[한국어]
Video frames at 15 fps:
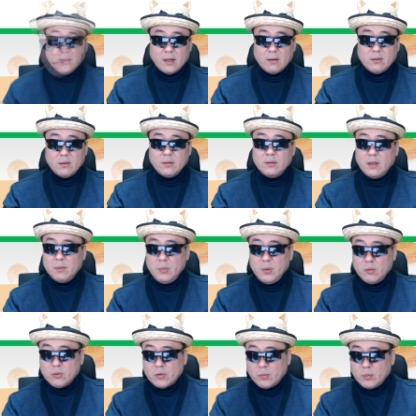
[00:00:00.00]
자, 그런데
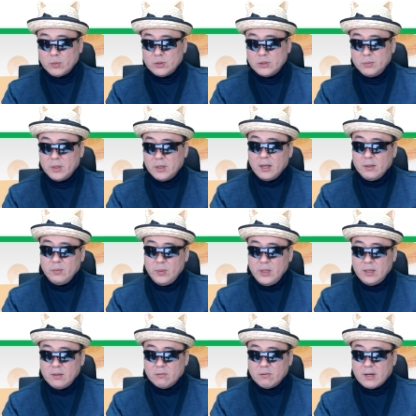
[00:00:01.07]
미국도 보시면
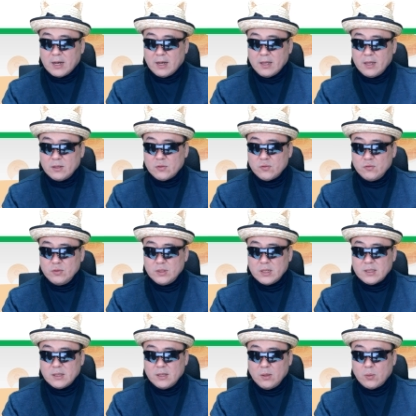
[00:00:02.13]
미국 가계
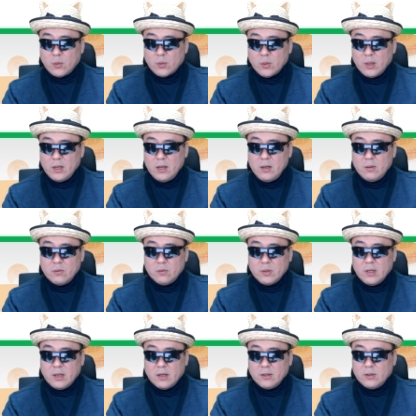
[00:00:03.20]
순자산이 코로나19
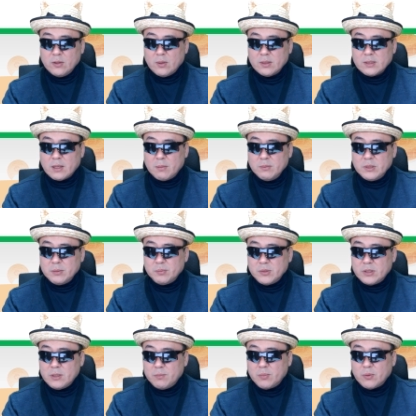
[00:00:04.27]
기간 동안
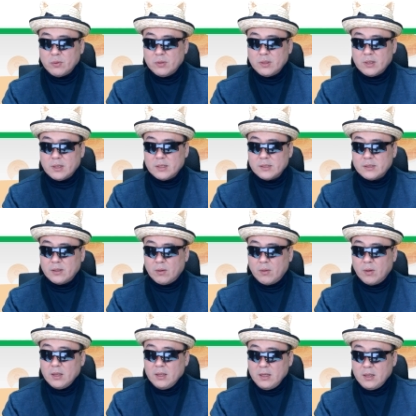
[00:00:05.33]
37% 늘어났어요.
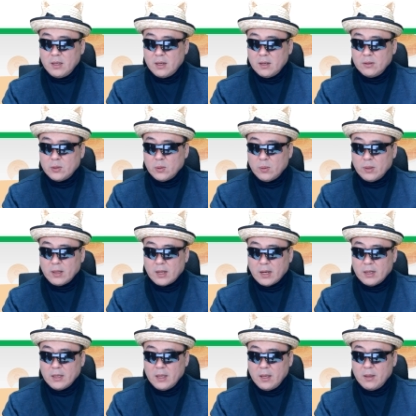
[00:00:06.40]
이 기간 동안
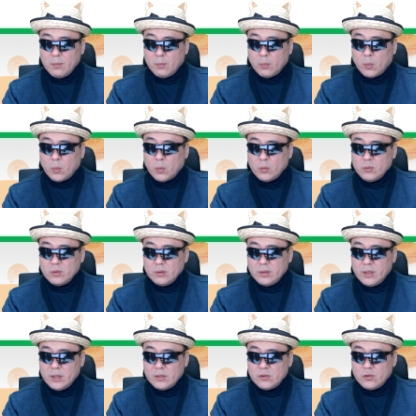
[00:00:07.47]
가계의 모든
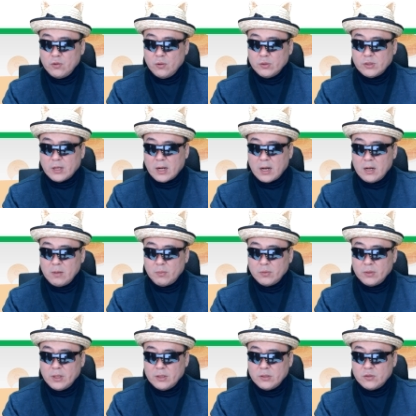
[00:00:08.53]
대출 이용자 할부
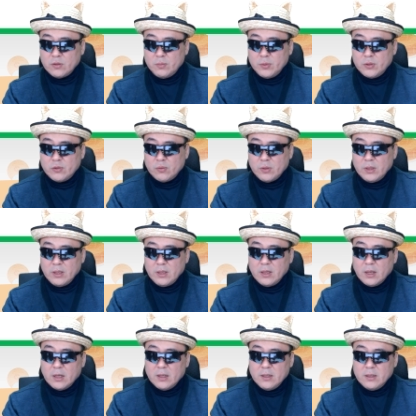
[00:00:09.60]
대출 비중이
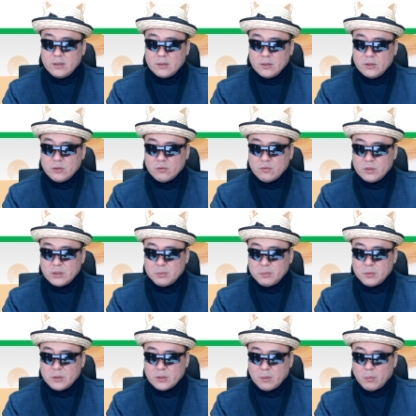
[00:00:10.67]
2019년
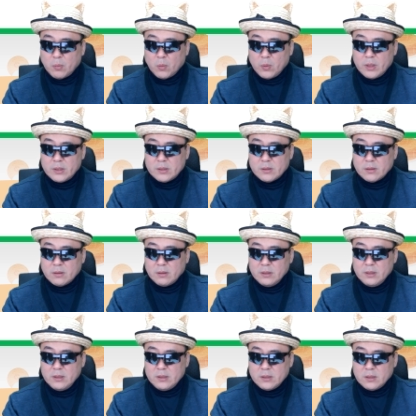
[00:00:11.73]
10.5에서
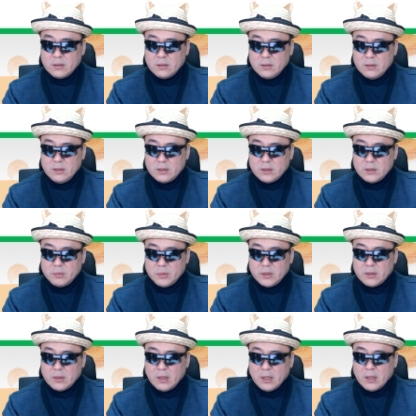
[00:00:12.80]

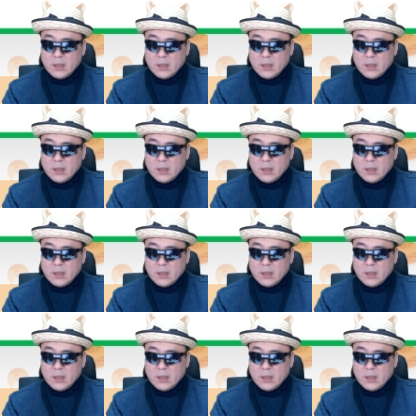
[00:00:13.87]
2022년